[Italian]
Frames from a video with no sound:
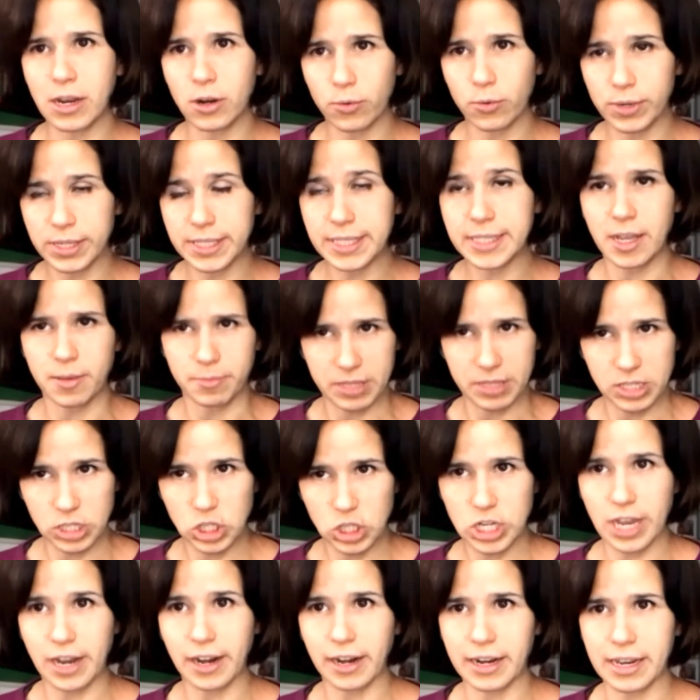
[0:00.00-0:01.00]
che questi
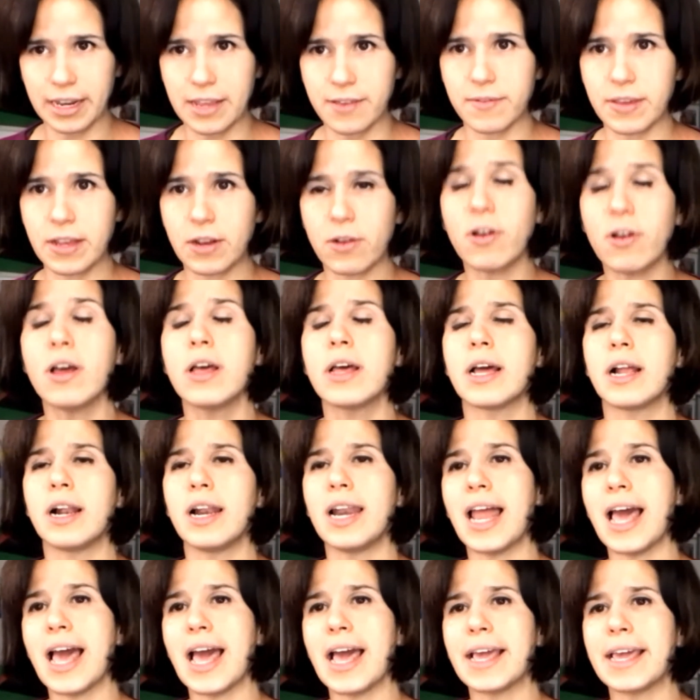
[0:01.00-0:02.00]
amici arrivino,
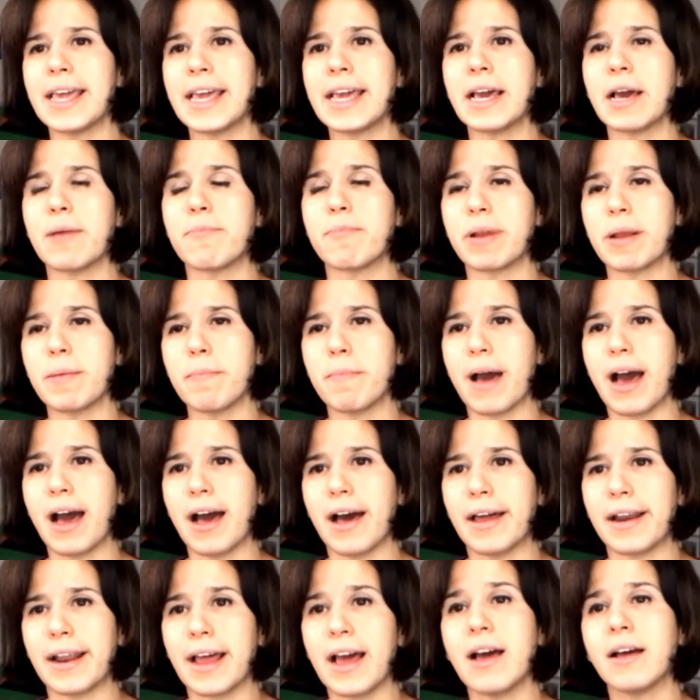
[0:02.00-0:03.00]
lei
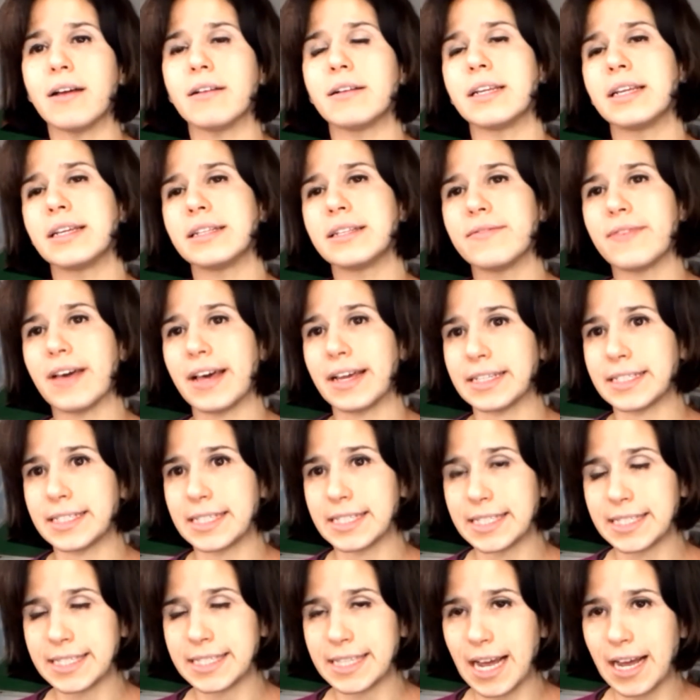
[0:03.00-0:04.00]
prepara le
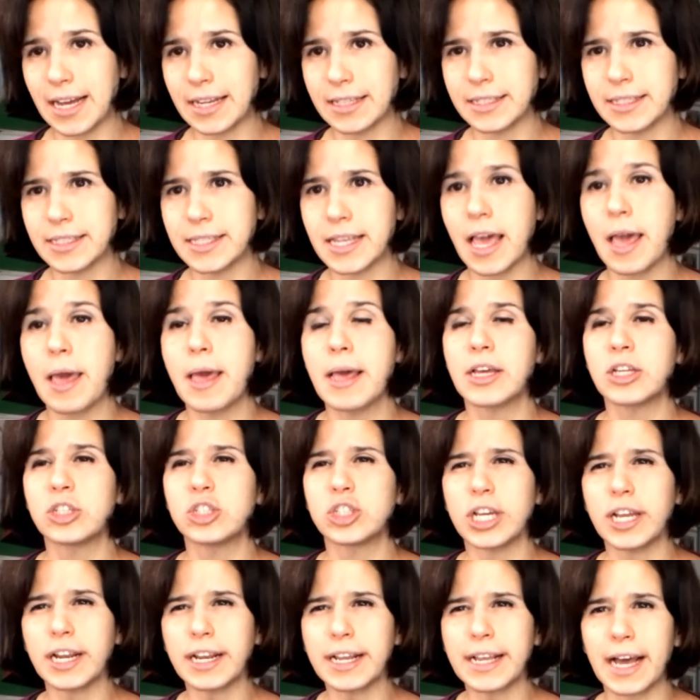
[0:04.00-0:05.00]
diverse stanze
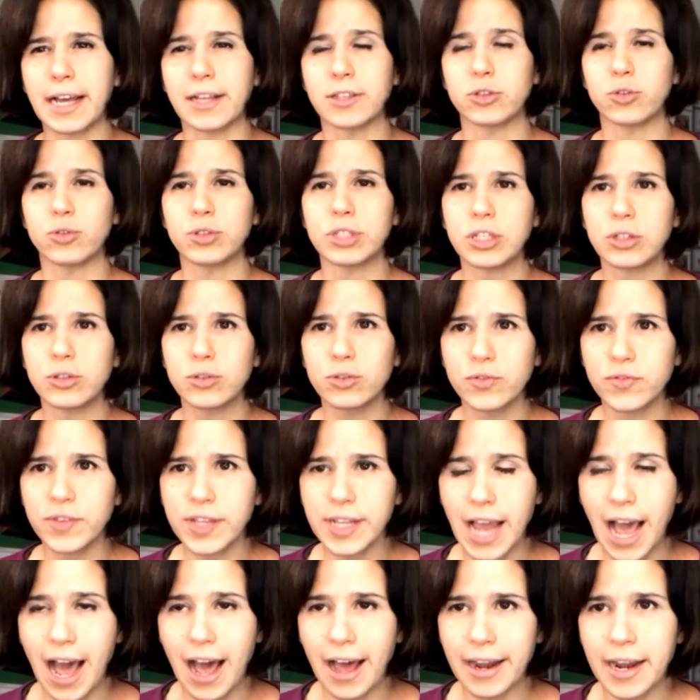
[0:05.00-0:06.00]
cercando di
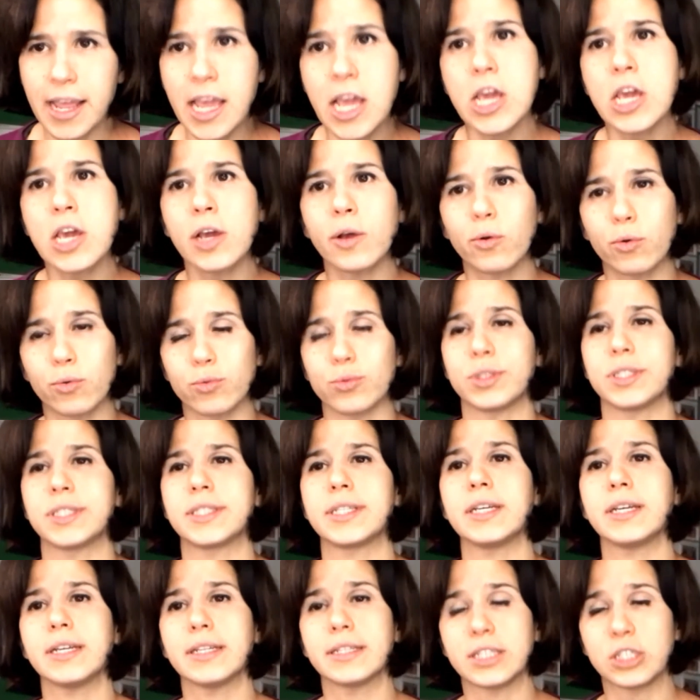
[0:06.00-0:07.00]
indovinare i
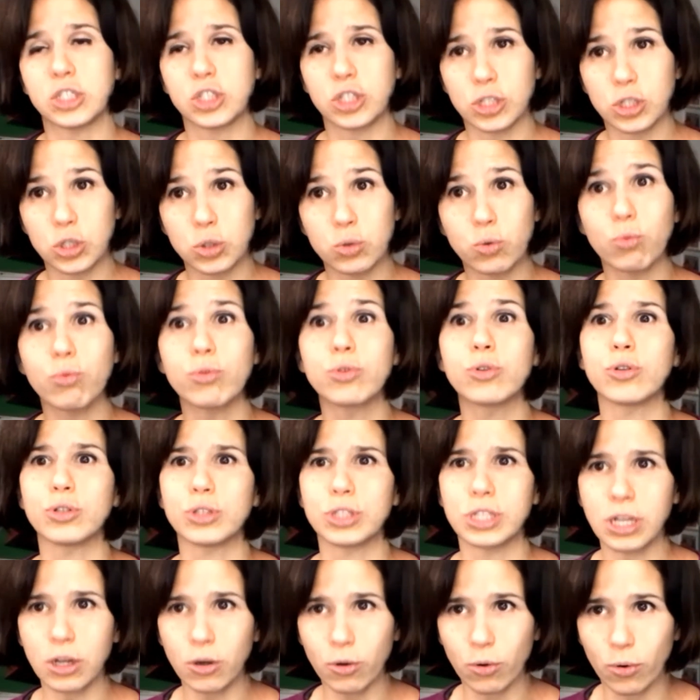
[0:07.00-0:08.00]
gusti di
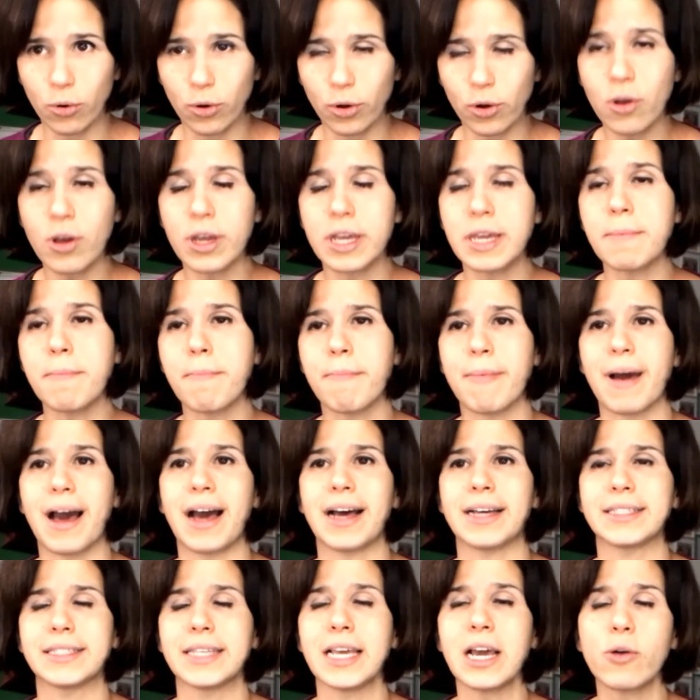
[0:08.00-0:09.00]
ciascuno di loro in
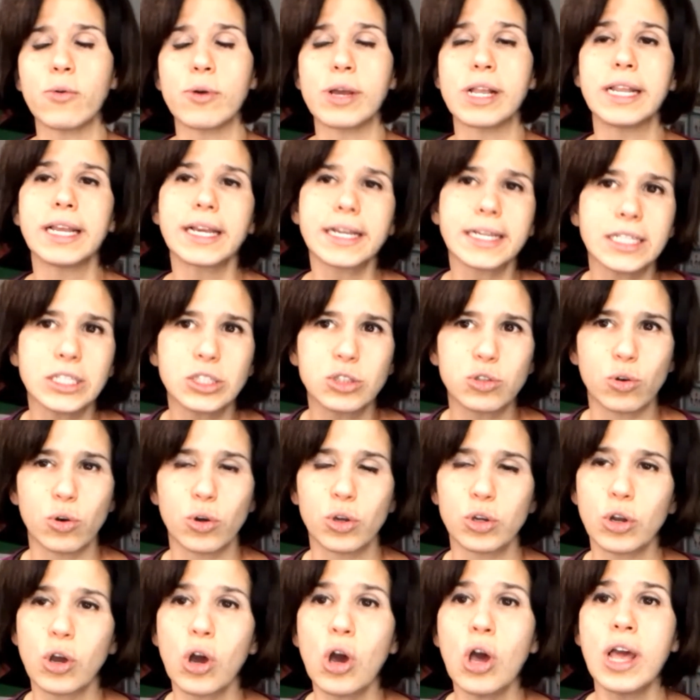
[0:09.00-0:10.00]
base a quelli che
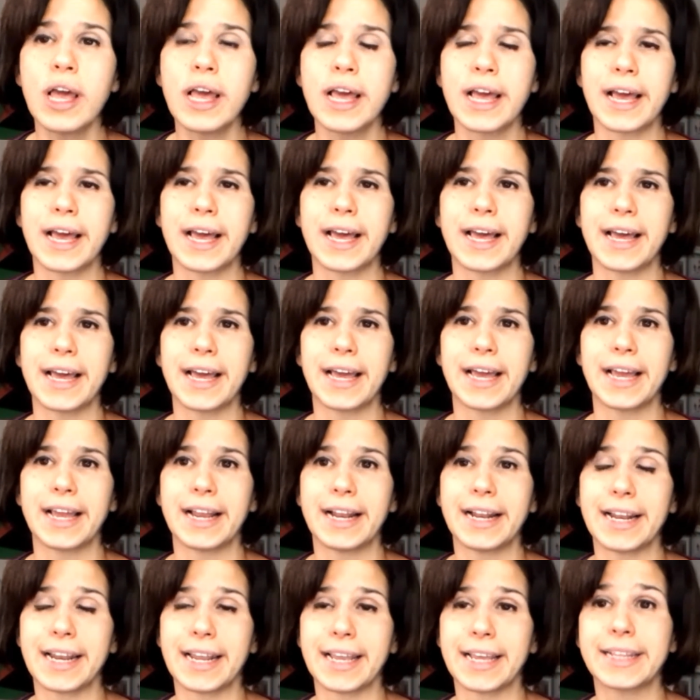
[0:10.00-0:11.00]
sono
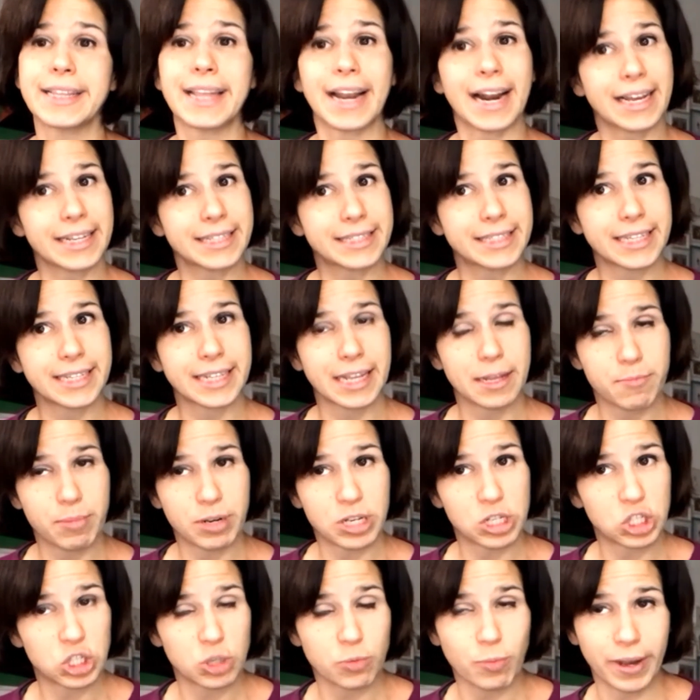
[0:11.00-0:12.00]
eh, i tratti del
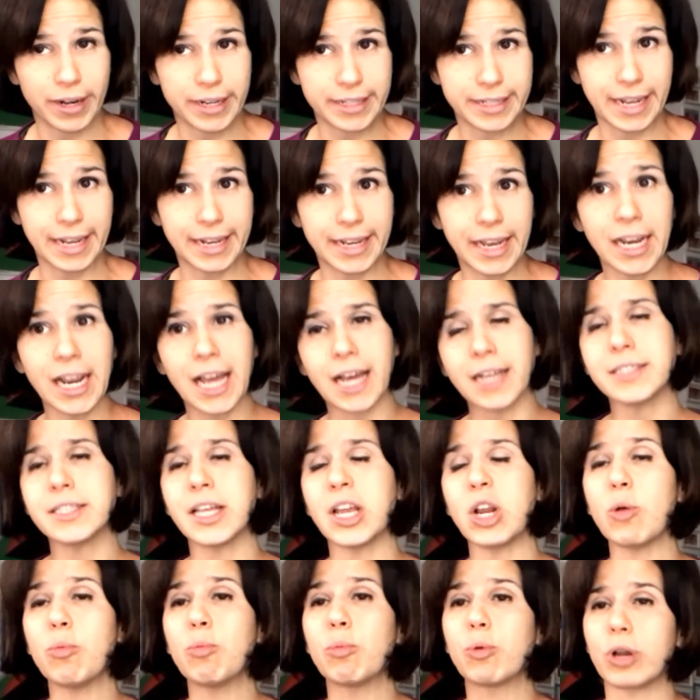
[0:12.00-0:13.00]
principale del
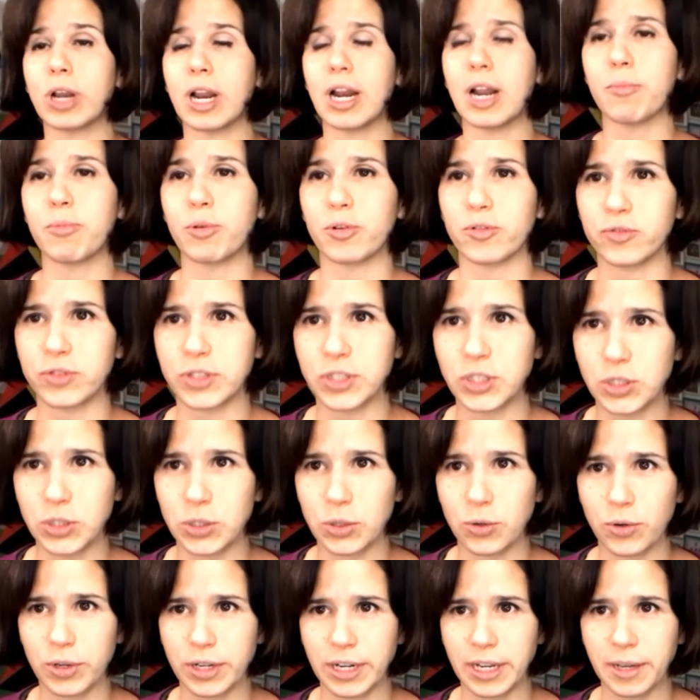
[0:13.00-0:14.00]
carattere oppure la
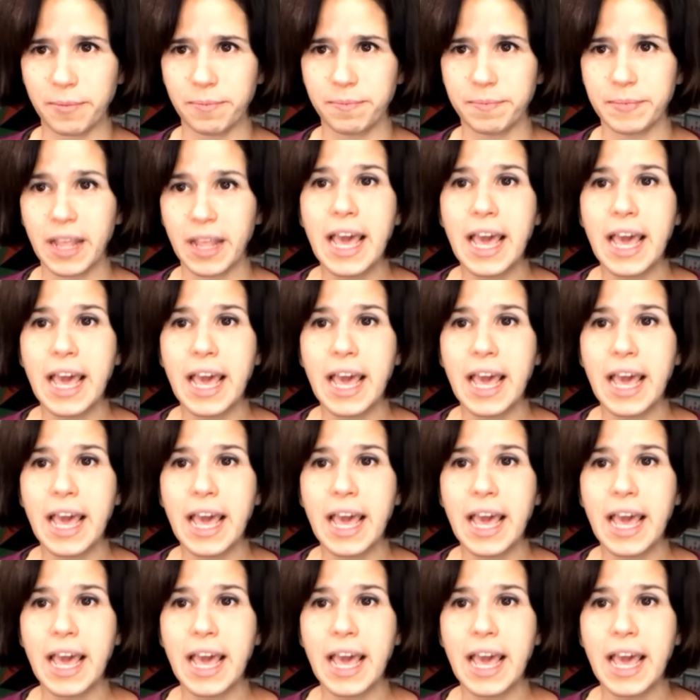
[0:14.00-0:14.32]
professione.